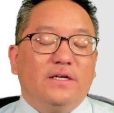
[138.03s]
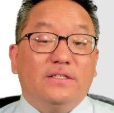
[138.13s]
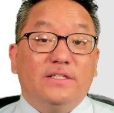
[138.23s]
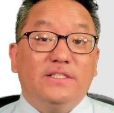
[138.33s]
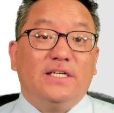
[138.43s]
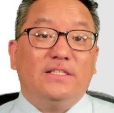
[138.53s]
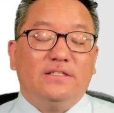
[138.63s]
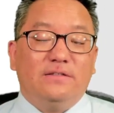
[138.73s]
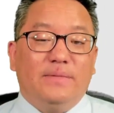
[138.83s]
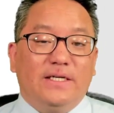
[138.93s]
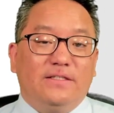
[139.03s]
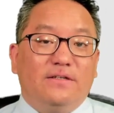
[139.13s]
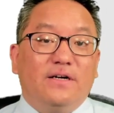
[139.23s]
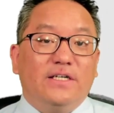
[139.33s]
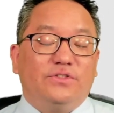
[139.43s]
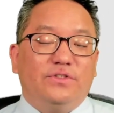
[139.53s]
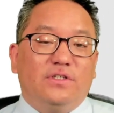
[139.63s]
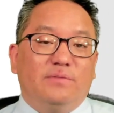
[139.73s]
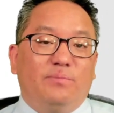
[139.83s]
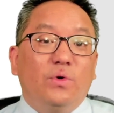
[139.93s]
그의사들많이 들어갈 수
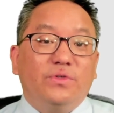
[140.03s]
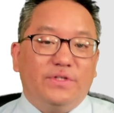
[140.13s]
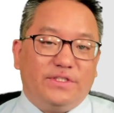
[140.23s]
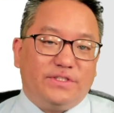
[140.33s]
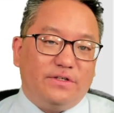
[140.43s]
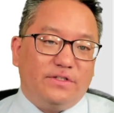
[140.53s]
있는 그 포털이 있어요.